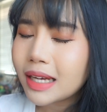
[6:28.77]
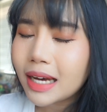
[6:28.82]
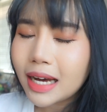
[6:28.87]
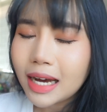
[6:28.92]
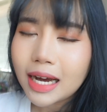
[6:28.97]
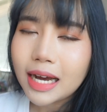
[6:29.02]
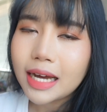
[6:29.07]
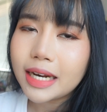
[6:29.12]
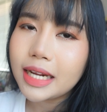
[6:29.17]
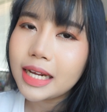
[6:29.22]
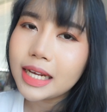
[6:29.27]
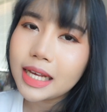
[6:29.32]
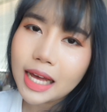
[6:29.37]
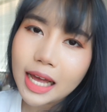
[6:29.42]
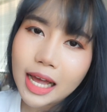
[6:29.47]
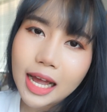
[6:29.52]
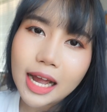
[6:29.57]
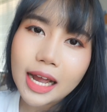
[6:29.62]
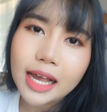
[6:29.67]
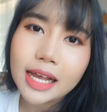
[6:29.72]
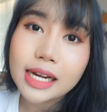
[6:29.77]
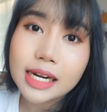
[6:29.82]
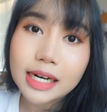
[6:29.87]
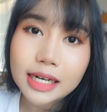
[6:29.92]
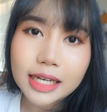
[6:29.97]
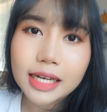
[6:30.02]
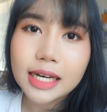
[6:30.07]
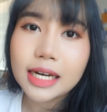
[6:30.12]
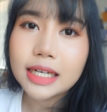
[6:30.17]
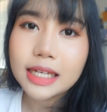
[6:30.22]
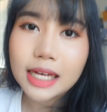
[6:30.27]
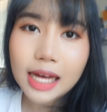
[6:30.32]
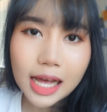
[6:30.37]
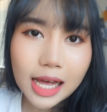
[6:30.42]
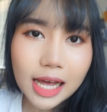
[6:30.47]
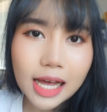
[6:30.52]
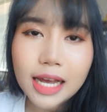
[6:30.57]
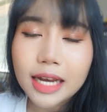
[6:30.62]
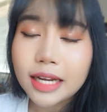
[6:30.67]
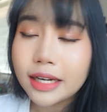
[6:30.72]
ทาได้ง่ายเกลี่ย
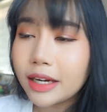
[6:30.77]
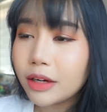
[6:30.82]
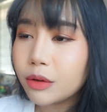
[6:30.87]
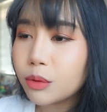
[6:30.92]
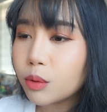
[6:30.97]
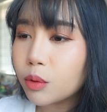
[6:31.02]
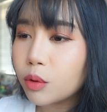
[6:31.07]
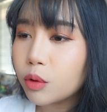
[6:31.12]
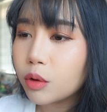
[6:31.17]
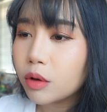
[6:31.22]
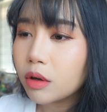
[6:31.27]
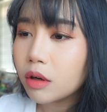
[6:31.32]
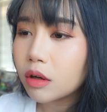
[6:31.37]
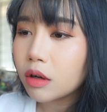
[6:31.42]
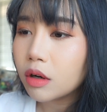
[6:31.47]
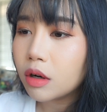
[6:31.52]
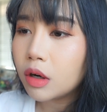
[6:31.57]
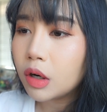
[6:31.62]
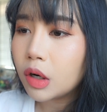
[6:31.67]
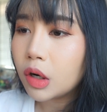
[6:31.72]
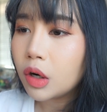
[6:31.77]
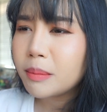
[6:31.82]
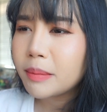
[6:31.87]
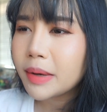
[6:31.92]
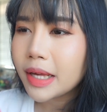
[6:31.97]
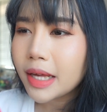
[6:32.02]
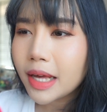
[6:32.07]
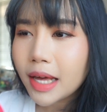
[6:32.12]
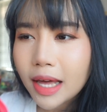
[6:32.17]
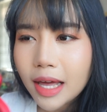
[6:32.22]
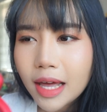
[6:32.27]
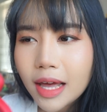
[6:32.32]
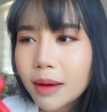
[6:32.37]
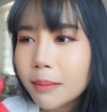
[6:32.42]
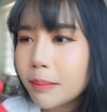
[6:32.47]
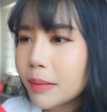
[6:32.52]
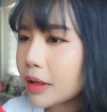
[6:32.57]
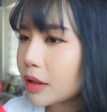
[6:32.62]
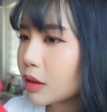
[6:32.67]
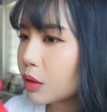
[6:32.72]
ง่ายนะ ทุกคนแล้วก็ไม่แห้ง
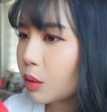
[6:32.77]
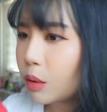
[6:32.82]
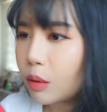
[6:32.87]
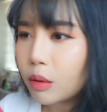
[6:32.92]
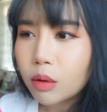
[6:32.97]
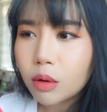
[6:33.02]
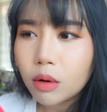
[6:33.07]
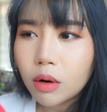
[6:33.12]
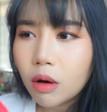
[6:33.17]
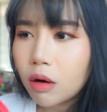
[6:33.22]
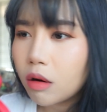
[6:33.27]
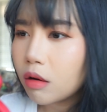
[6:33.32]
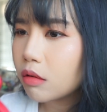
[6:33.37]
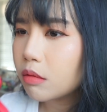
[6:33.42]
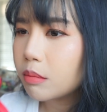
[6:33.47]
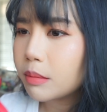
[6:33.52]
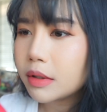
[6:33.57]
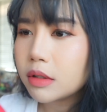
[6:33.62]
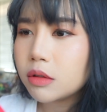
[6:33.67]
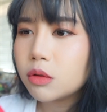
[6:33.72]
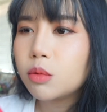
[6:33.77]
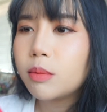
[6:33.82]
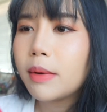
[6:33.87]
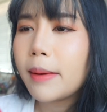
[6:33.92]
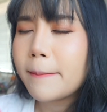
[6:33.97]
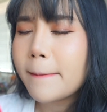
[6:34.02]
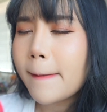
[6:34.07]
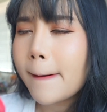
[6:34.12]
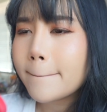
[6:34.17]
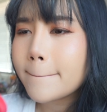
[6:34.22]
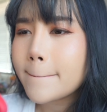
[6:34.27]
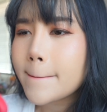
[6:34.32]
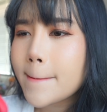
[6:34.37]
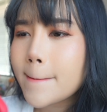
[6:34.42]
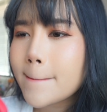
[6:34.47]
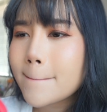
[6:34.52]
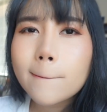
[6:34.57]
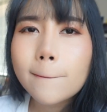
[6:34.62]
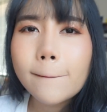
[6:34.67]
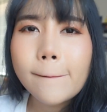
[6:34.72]
ไม่ตกล่องมันดูแบบ
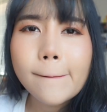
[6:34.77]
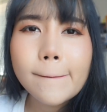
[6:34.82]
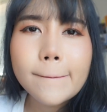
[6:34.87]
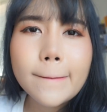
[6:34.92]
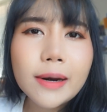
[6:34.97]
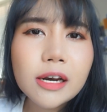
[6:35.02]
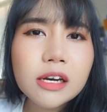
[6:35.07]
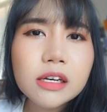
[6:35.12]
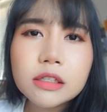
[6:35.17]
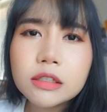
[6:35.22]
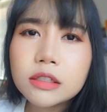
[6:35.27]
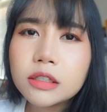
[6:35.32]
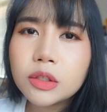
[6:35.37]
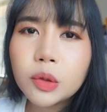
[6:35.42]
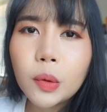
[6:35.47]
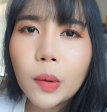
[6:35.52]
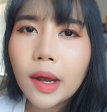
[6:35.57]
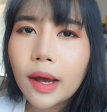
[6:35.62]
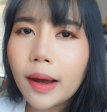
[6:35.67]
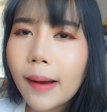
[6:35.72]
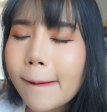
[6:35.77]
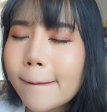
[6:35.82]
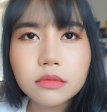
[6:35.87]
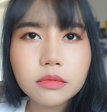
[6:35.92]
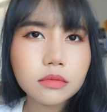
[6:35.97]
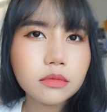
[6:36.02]
มันลื่นด้วยอะ